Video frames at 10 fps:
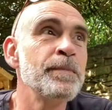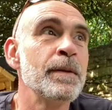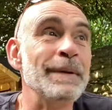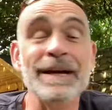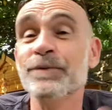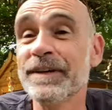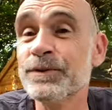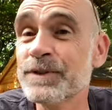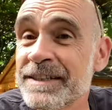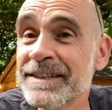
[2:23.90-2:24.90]
Mais il y avait
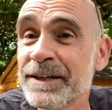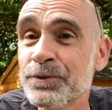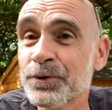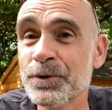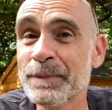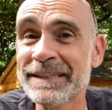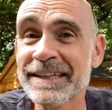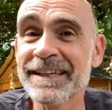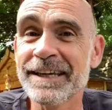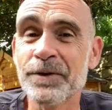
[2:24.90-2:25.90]
aussi des cours de
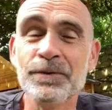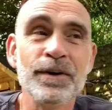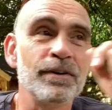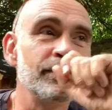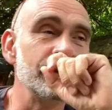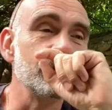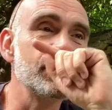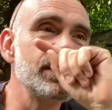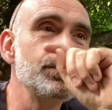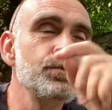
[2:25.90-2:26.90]
batterie il y a une heure en fait.
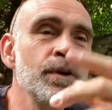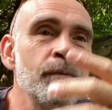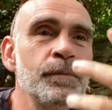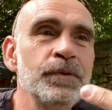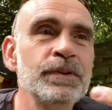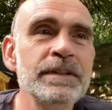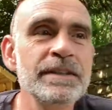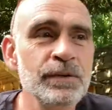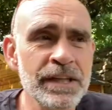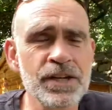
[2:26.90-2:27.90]
Donc j'ai dû à un moment donné
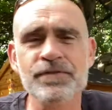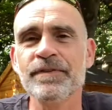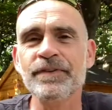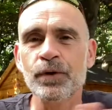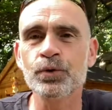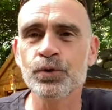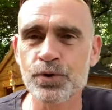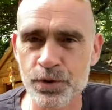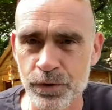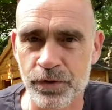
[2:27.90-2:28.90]
dire ok, je vais faire autre
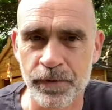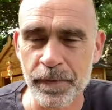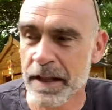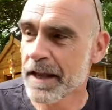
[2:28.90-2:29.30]
chose.